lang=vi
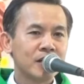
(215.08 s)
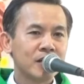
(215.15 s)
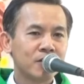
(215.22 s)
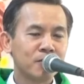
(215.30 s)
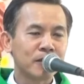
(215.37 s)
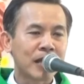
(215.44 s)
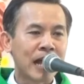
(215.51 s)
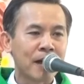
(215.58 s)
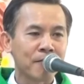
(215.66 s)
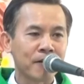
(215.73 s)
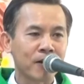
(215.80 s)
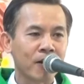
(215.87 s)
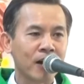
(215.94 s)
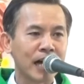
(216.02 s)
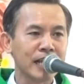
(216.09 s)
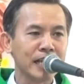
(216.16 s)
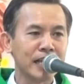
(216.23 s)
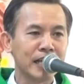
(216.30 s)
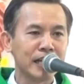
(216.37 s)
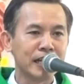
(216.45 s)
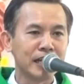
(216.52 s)
chúng ta phải có cái
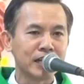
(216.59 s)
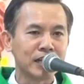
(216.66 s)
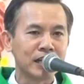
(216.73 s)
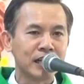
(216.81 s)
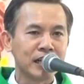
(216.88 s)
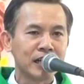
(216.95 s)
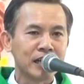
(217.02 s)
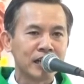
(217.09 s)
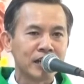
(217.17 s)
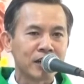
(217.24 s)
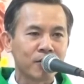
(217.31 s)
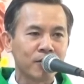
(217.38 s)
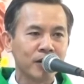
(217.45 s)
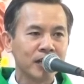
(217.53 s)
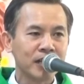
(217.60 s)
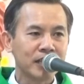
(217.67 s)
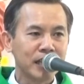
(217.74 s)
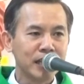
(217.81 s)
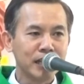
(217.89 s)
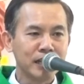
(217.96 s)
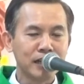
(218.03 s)
nhìn của đức
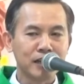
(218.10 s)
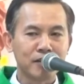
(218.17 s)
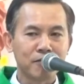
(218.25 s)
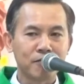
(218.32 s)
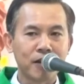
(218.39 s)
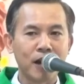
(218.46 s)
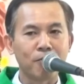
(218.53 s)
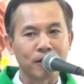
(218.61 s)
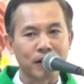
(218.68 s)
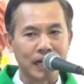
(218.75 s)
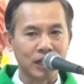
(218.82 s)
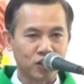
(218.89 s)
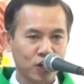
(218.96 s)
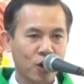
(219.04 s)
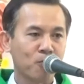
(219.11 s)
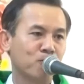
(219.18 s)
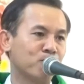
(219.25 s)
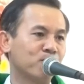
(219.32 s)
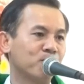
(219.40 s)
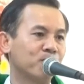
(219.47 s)
tin và lòng cậy trong.